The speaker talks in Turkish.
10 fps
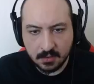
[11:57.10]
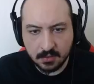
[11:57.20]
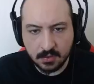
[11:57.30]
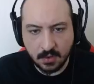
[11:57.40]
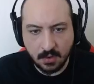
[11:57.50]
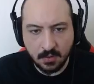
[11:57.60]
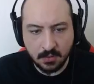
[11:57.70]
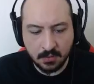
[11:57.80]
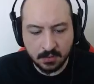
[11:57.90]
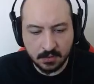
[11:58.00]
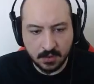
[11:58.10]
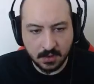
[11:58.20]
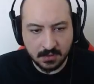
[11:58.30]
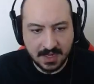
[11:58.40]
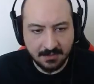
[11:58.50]
Zong.
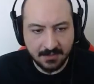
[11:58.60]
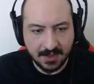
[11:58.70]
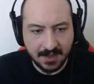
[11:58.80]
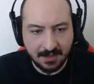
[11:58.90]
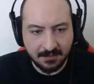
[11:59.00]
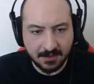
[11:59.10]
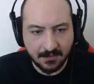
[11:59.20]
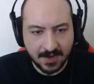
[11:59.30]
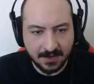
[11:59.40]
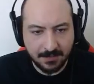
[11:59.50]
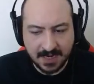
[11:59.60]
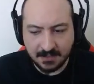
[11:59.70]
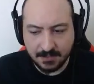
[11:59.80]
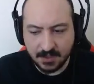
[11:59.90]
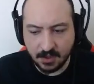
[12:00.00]
Alınan bir ufak
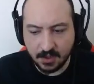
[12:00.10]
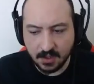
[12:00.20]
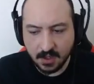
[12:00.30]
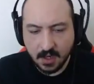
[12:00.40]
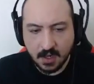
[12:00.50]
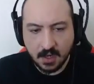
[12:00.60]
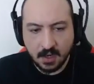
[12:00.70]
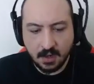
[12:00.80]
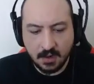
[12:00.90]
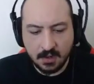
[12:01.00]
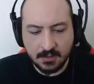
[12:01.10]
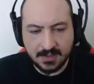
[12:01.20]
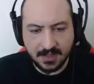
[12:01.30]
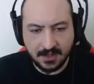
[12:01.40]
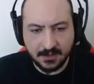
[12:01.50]
bazı. Bitir oyunu. Oyunu
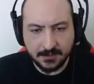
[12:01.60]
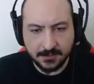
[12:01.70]
bitir.